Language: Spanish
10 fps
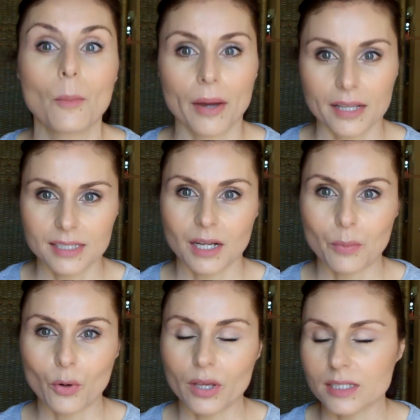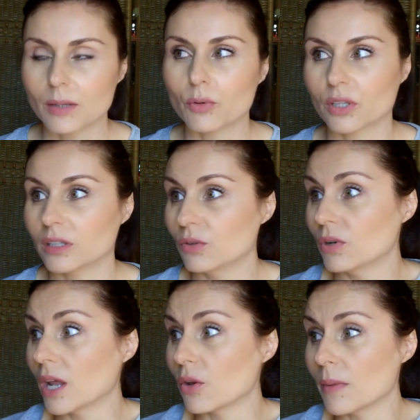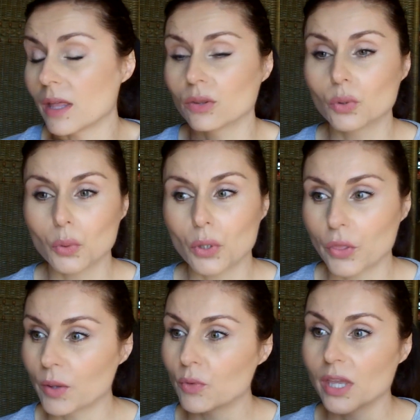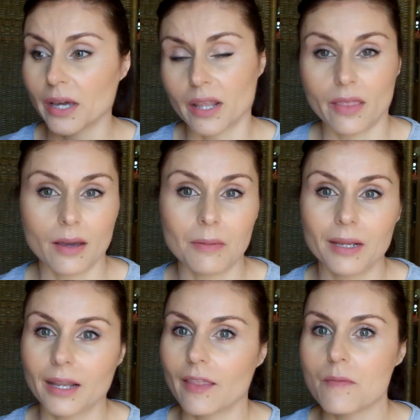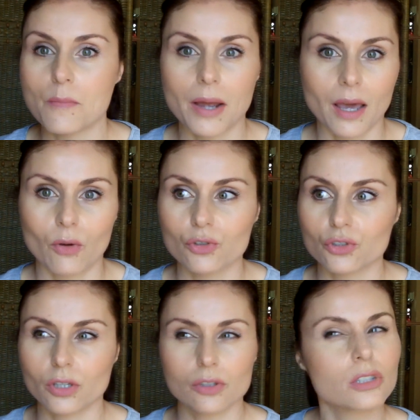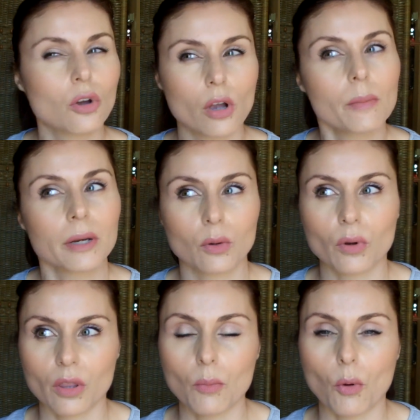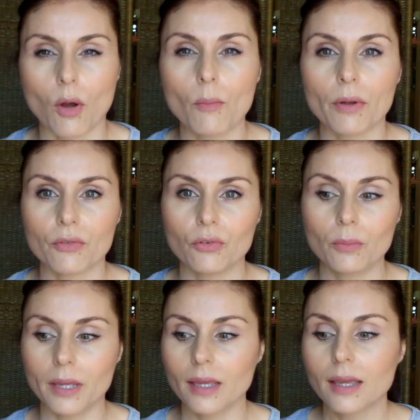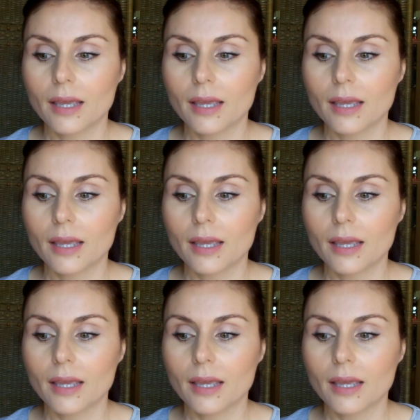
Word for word: para estar por casa porque tiene un aroma dulce, muy agradable, nada empalagoso, ya os digo que me recuerda un poco a un perfume